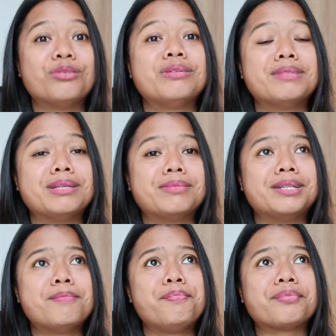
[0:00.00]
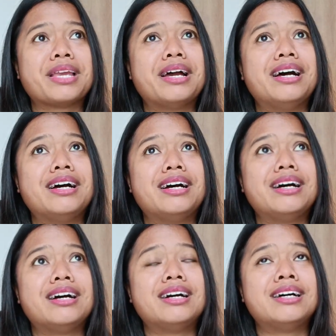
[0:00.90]
gitu teman-teman
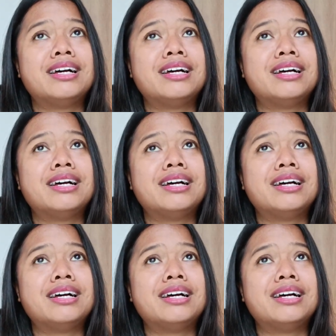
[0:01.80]
uh,